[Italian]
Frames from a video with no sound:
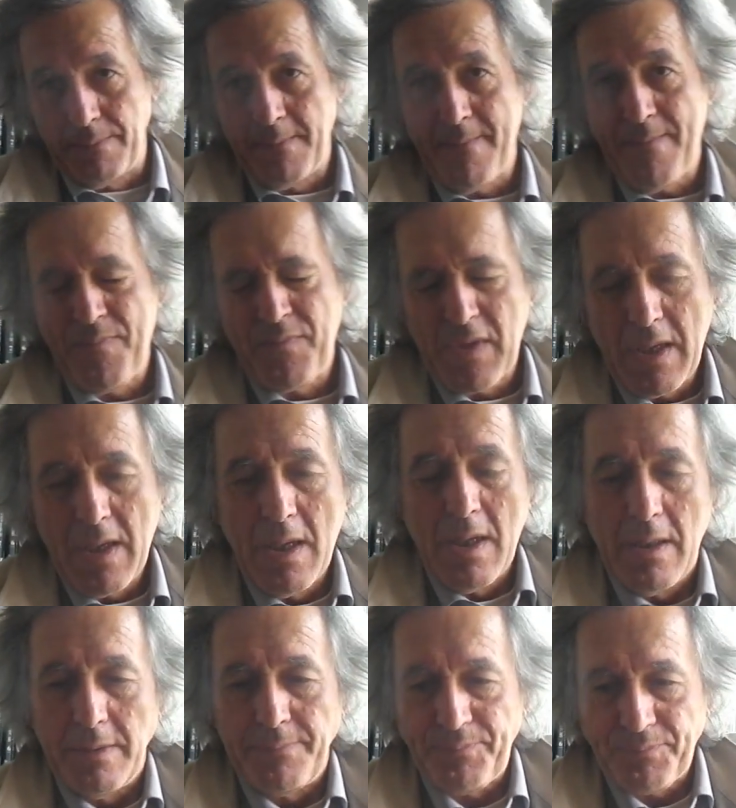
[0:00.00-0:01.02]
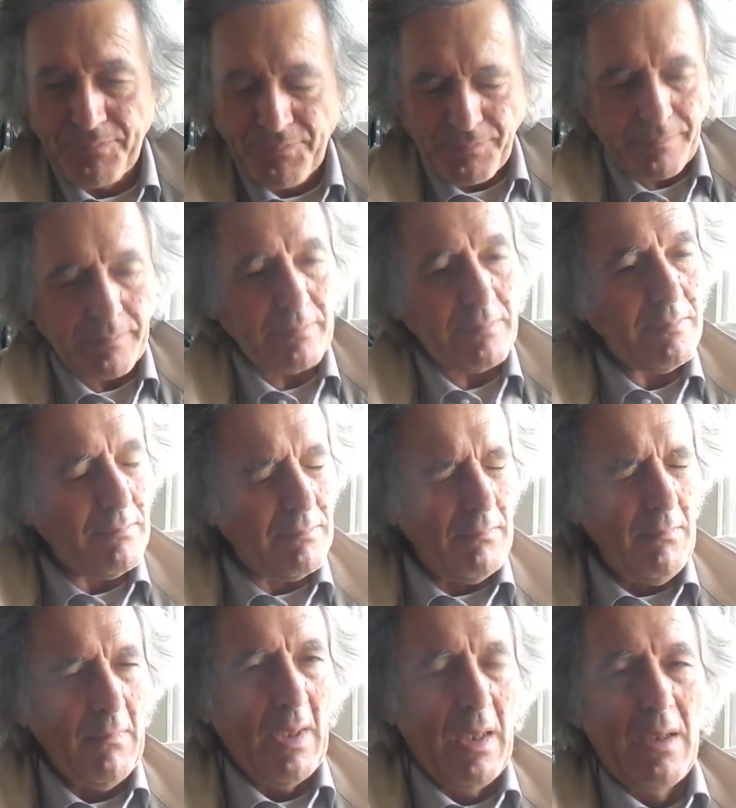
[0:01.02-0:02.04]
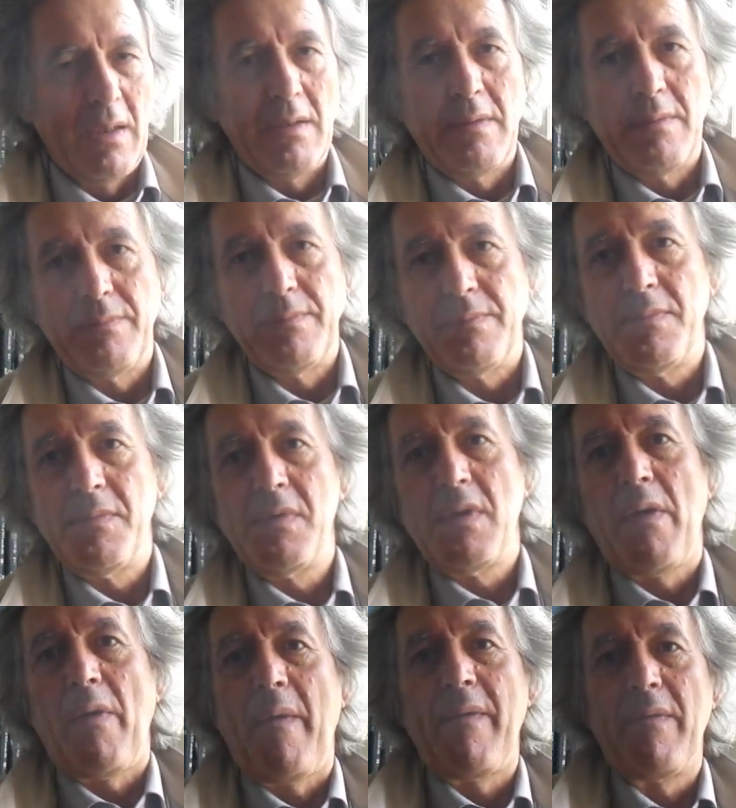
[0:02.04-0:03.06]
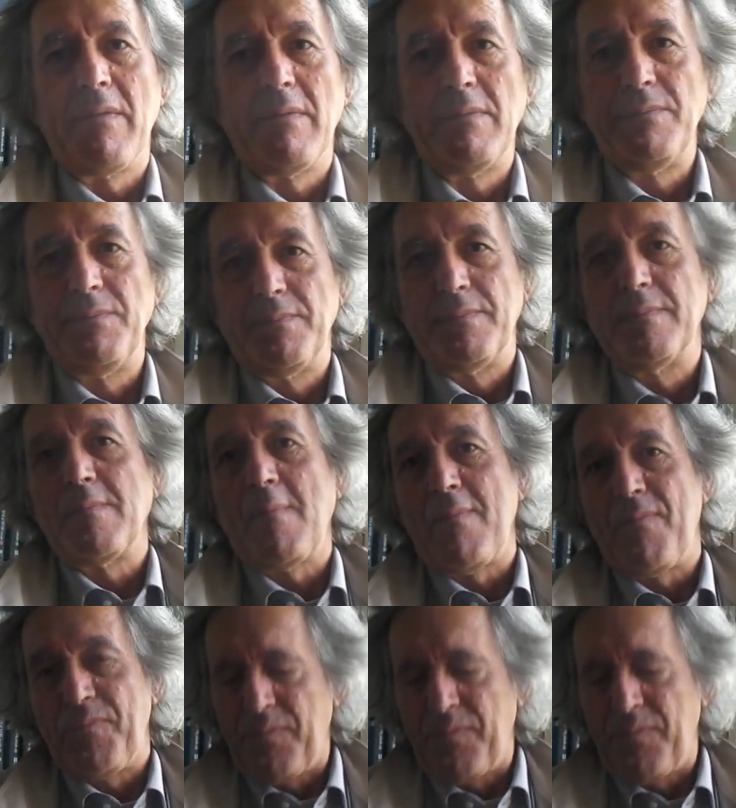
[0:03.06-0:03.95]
nel merito le conseguenze, la norma deriva da questi